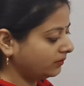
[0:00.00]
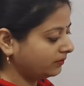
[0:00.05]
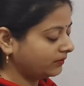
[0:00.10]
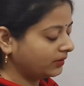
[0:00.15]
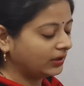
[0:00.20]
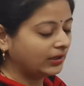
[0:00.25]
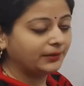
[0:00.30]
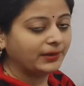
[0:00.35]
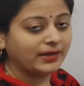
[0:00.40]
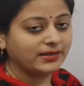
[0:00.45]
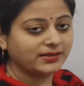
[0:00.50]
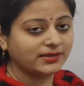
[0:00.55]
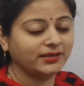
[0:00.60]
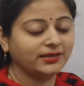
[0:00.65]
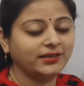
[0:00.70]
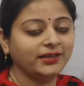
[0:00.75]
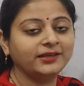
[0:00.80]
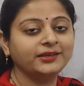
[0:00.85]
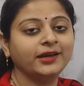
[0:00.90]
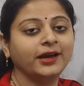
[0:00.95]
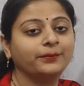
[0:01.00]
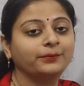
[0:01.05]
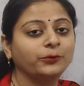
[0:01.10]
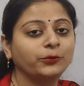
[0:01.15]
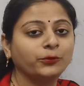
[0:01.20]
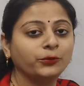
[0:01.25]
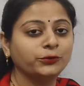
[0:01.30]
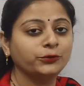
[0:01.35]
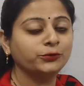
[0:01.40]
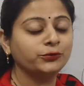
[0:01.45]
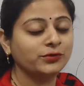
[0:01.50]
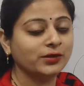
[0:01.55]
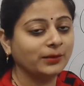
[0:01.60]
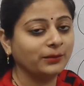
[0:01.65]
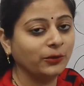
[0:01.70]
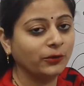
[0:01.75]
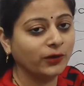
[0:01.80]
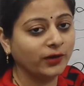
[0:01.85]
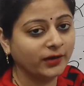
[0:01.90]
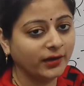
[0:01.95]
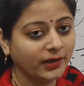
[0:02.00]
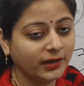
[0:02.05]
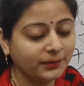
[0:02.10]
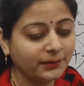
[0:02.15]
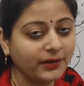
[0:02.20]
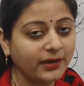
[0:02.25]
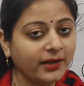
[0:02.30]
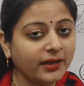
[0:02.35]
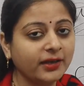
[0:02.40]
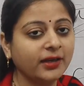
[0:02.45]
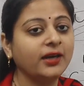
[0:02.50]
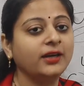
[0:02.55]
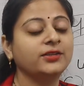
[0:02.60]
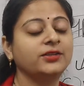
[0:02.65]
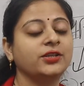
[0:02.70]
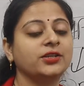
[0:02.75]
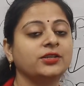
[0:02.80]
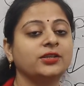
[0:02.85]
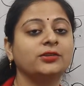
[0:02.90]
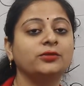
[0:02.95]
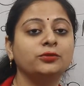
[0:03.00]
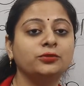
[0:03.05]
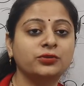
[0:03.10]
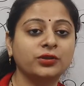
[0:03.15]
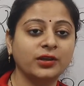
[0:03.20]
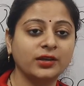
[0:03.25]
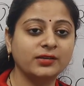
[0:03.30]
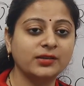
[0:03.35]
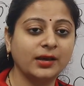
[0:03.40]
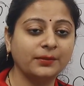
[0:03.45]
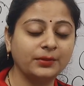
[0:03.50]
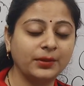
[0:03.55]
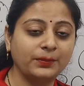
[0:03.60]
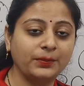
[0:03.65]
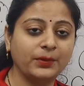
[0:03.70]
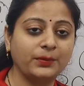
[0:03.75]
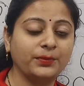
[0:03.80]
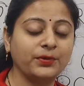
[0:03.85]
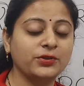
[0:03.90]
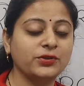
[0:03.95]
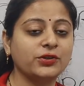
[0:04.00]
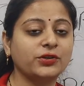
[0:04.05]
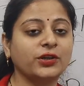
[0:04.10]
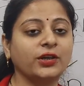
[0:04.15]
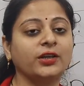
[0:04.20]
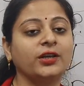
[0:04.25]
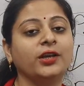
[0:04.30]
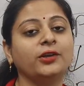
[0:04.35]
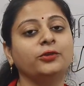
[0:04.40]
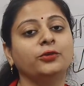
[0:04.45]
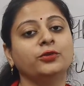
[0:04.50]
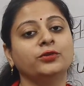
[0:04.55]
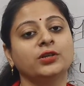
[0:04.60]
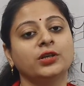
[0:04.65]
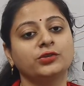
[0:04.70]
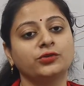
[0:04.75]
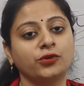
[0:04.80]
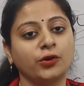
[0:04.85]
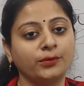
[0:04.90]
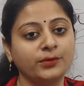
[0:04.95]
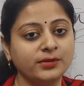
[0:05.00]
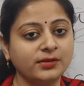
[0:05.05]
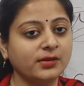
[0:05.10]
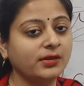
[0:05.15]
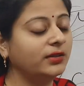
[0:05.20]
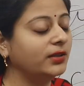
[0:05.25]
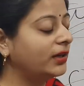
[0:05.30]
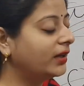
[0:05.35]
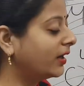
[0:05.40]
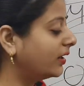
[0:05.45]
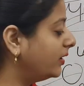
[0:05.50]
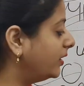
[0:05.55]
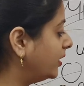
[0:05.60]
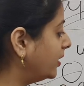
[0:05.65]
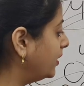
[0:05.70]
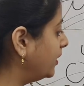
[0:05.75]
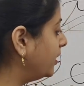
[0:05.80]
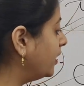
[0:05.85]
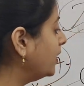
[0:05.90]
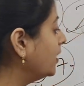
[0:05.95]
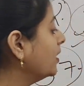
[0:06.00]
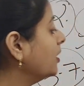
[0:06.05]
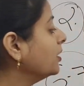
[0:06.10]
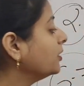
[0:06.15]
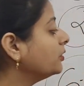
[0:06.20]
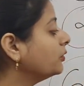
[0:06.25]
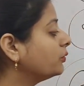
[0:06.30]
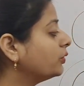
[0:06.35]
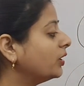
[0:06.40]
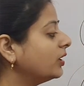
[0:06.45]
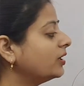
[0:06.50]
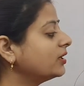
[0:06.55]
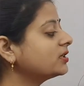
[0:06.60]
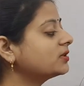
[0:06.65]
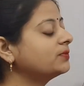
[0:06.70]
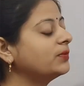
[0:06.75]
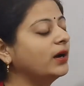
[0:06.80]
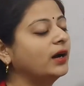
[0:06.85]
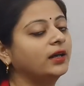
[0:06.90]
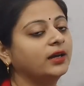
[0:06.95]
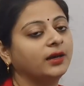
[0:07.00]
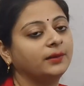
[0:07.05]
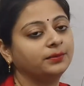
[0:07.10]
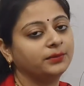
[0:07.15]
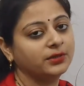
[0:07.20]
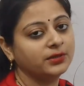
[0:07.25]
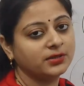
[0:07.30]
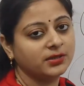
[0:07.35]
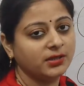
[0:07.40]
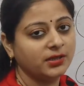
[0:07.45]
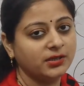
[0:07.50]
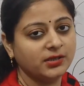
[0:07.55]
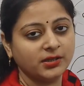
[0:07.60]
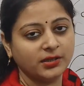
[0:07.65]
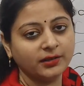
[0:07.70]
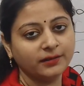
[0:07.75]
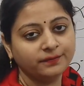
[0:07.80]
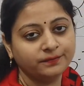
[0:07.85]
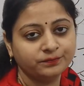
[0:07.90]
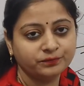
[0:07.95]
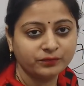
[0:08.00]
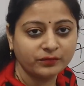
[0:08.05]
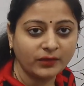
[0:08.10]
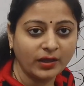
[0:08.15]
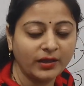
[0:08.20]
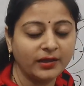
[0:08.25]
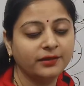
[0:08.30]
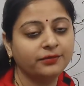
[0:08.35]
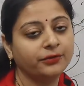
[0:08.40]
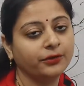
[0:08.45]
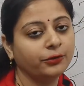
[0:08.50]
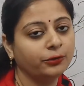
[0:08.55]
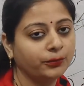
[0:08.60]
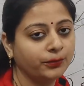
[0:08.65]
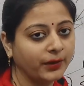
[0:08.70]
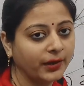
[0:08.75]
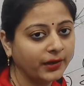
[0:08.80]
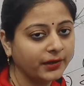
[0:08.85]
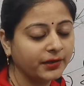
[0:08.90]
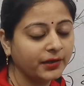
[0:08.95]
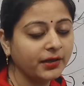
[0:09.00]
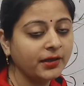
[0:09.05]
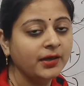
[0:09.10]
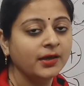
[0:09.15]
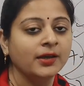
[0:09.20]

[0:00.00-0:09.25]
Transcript: मतलब ऐसा नहीं है कि आपको कोई दूसरा मौका नहीं मिलेगा अच्छे से दूसरे एग्ज़ाम की प्रिपरेशन करिए 2024 की तैयारी करिए क्योंकि इस बार आपकी सीटें नहीं फेल हो पाएगी